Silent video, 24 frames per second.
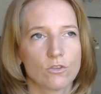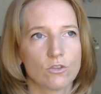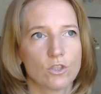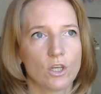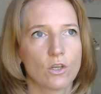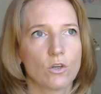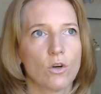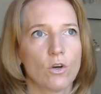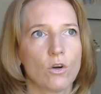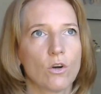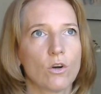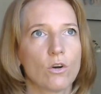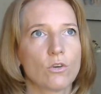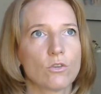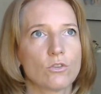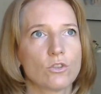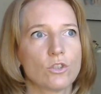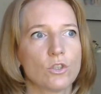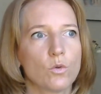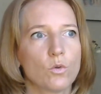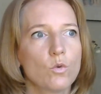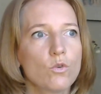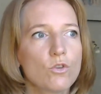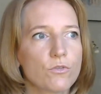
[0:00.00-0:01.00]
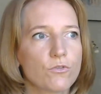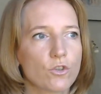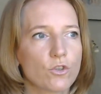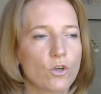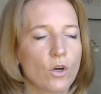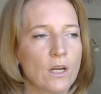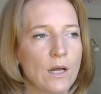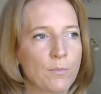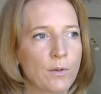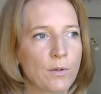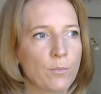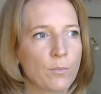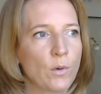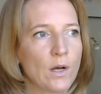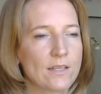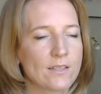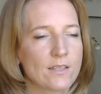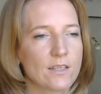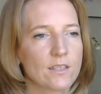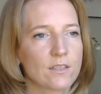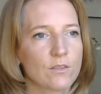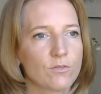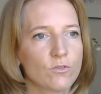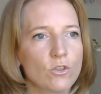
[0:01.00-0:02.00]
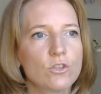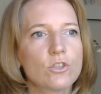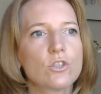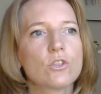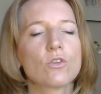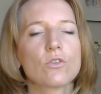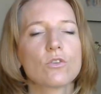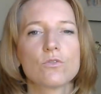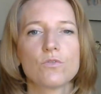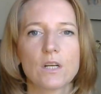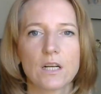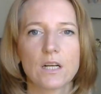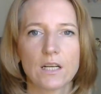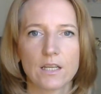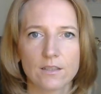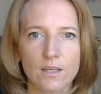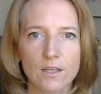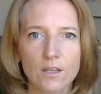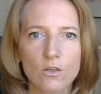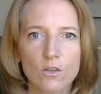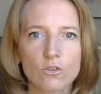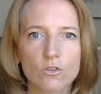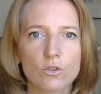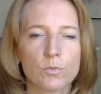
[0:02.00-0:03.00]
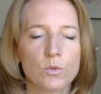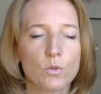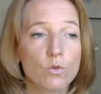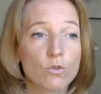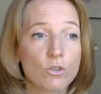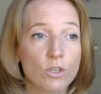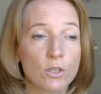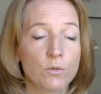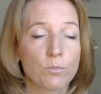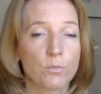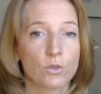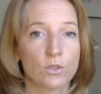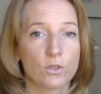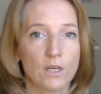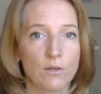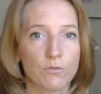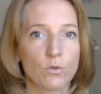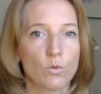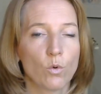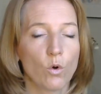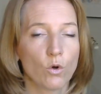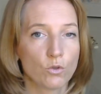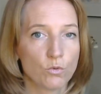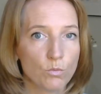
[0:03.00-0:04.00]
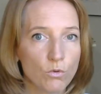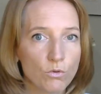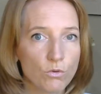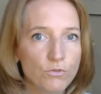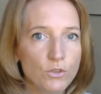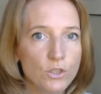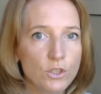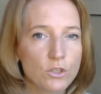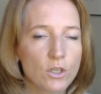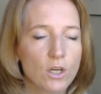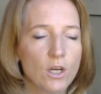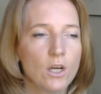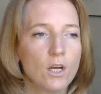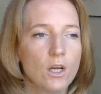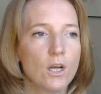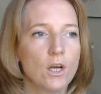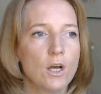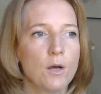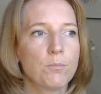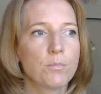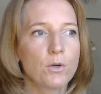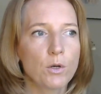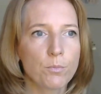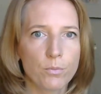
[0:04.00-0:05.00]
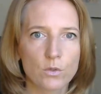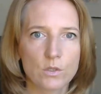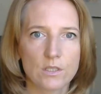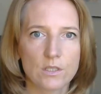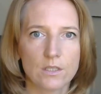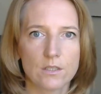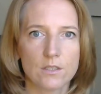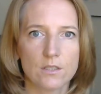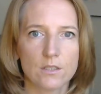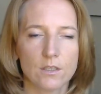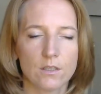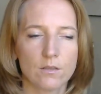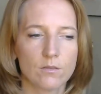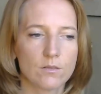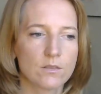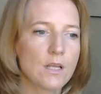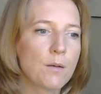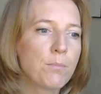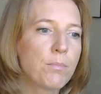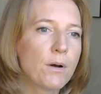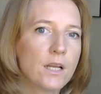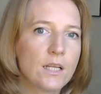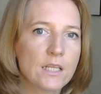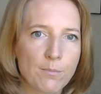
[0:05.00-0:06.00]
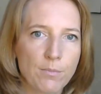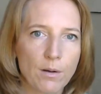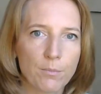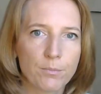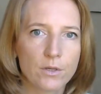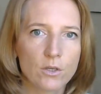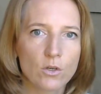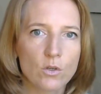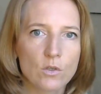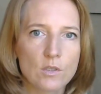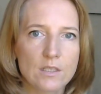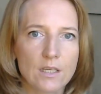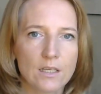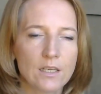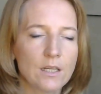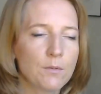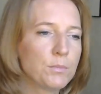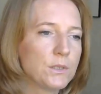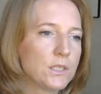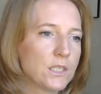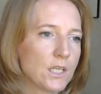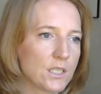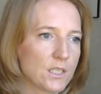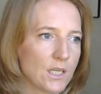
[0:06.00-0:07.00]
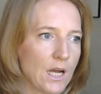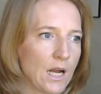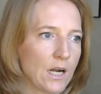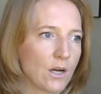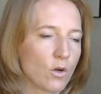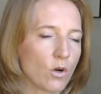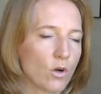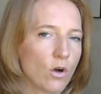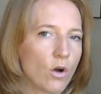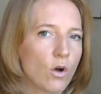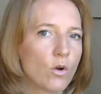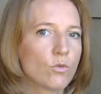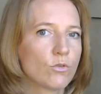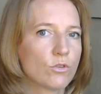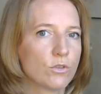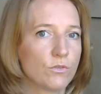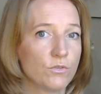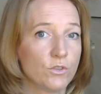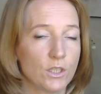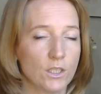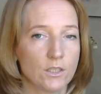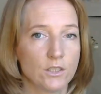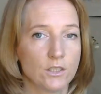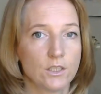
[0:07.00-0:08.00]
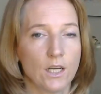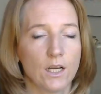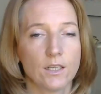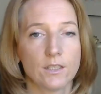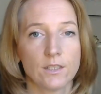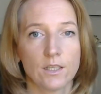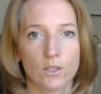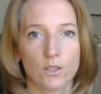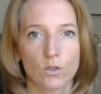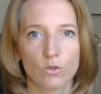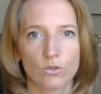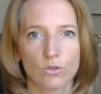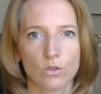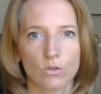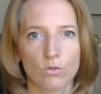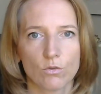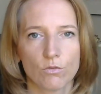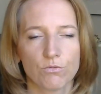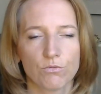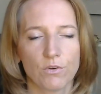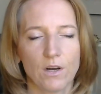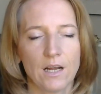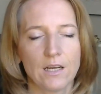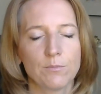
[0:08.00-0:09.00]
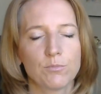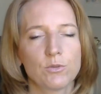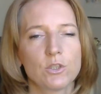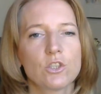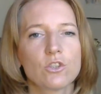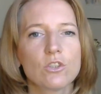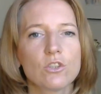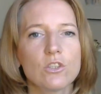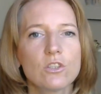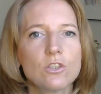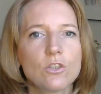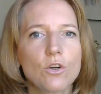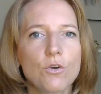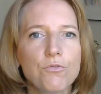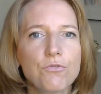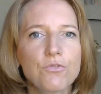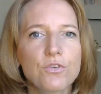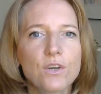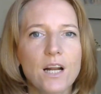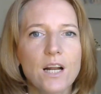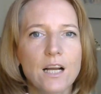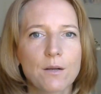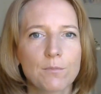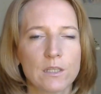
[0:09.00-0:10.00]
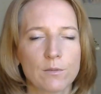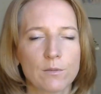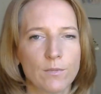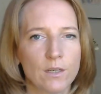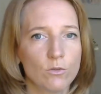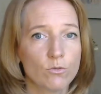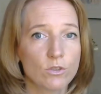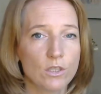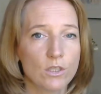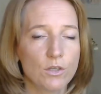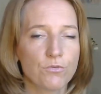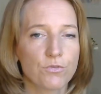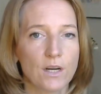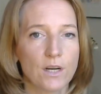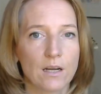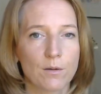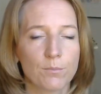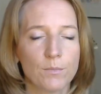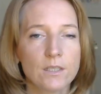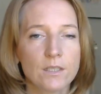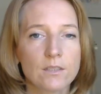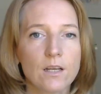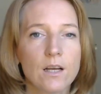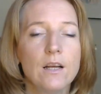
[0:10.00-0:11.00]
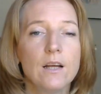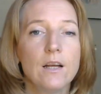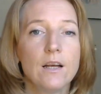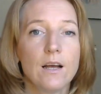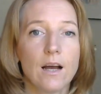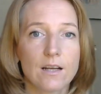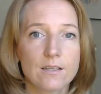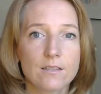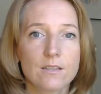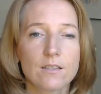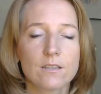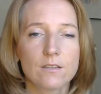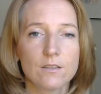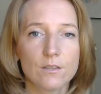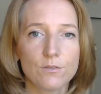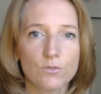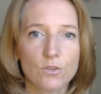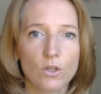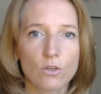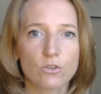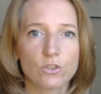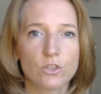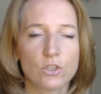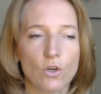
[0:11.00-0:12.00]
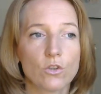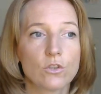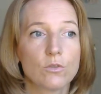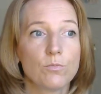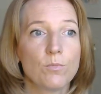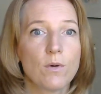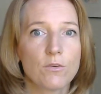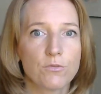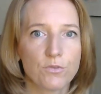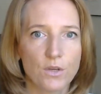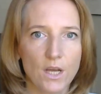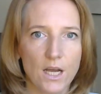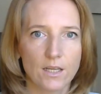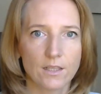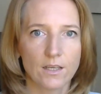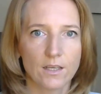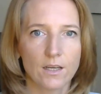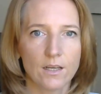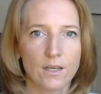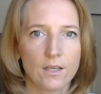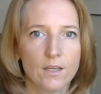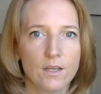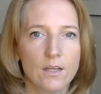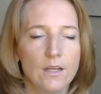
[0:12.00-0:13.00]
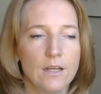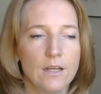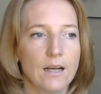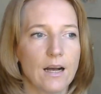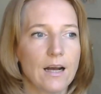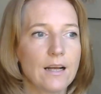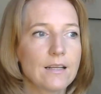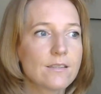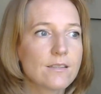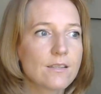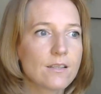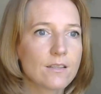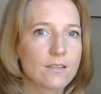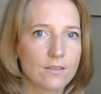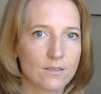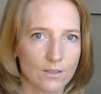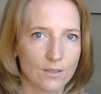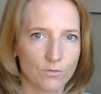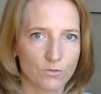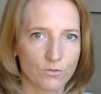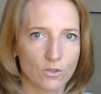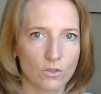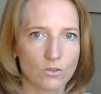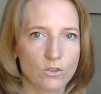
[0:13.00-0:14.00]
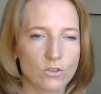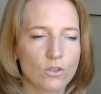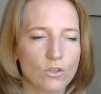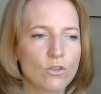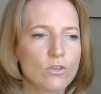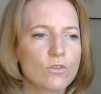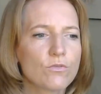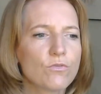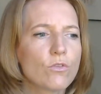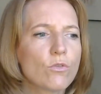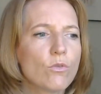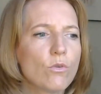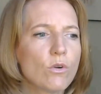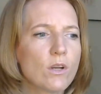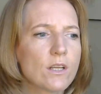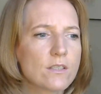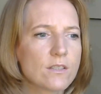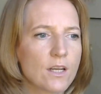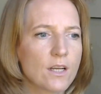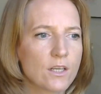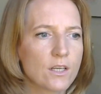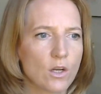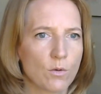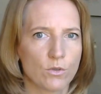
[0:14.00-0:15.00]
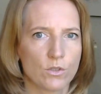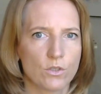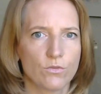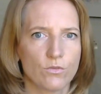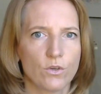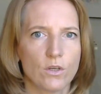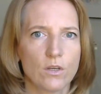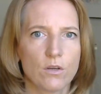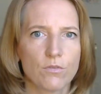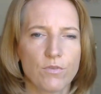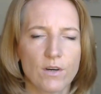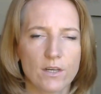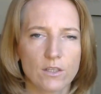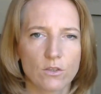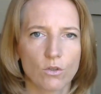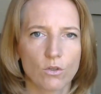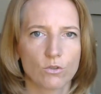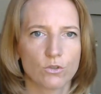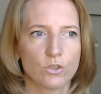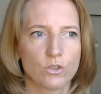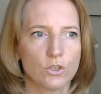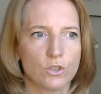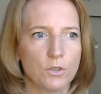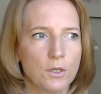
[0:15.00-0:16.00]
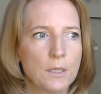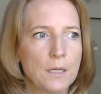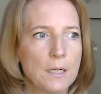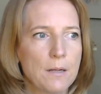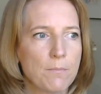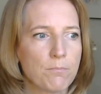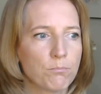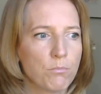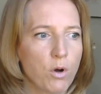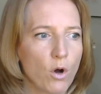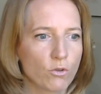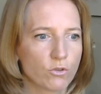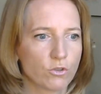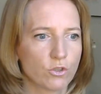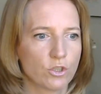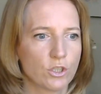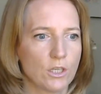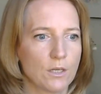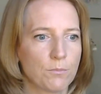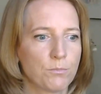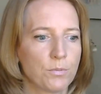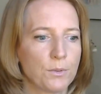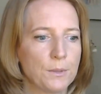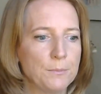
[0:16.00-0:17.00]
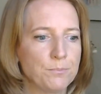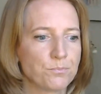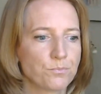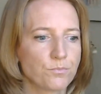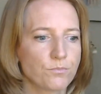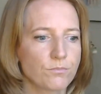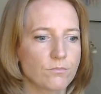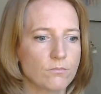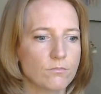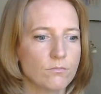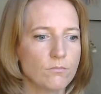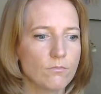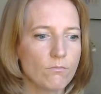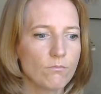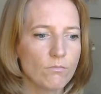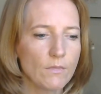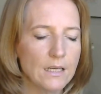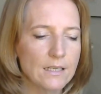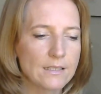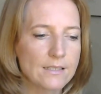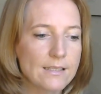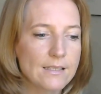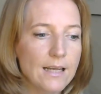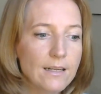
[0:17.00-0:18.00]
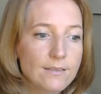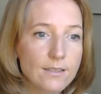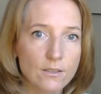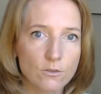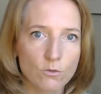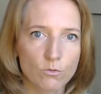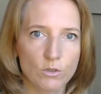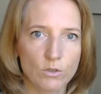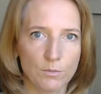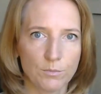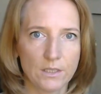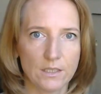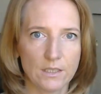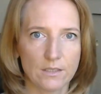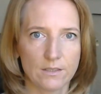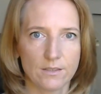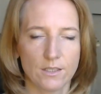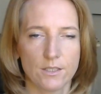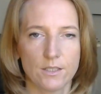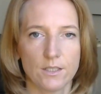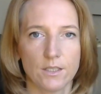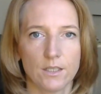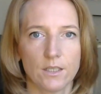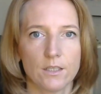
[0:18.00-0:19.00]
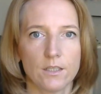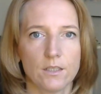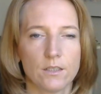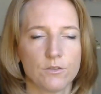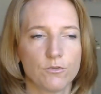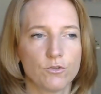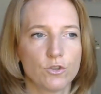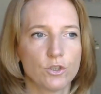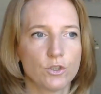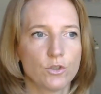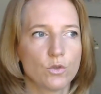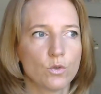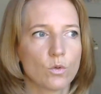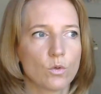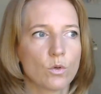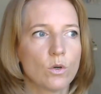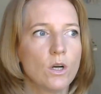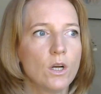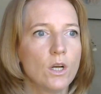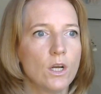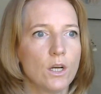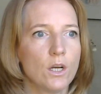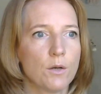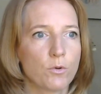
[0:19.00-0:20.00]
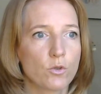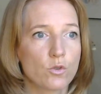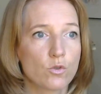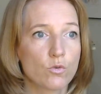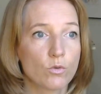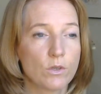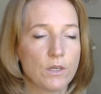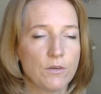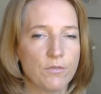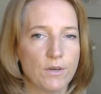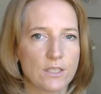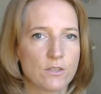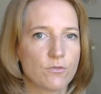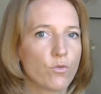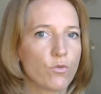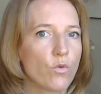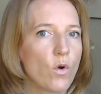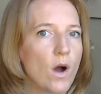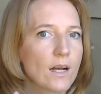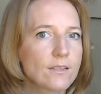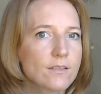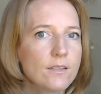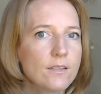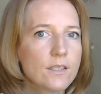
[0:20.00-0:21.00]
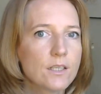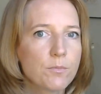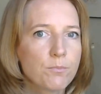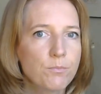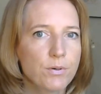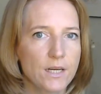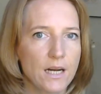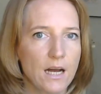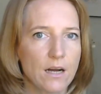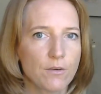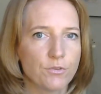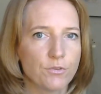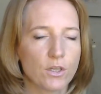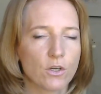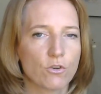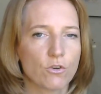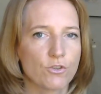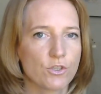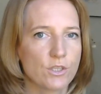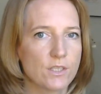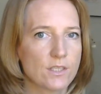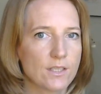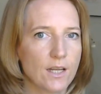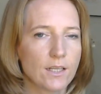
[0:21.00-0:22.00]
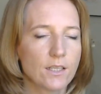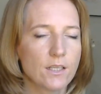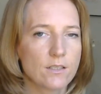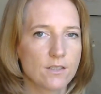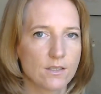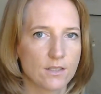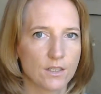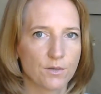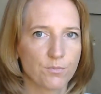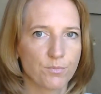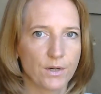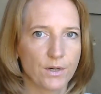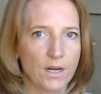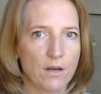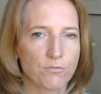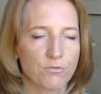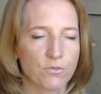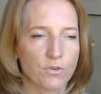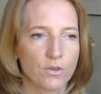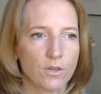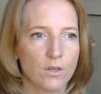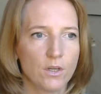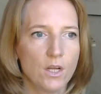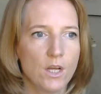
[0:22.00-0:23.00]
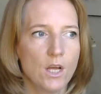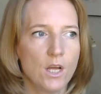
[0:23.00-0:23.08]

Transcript: czego się uczy w szkole a propos asertywności, to zwykle tego, żeby uczeń potrafił odmówić propozycji zapalenia papierosa, napicia się alkoholu czy wzięcia narkotyków. Ale przecież to jest tylko fragment, malutki fragment asertywności, odmawianie. Asertywność to jest w ogóle znajomość swoich wartości, potrzeb, zasad, którymi chce się w życiu posługiwać, własnych praw i korzystanie z tych praw.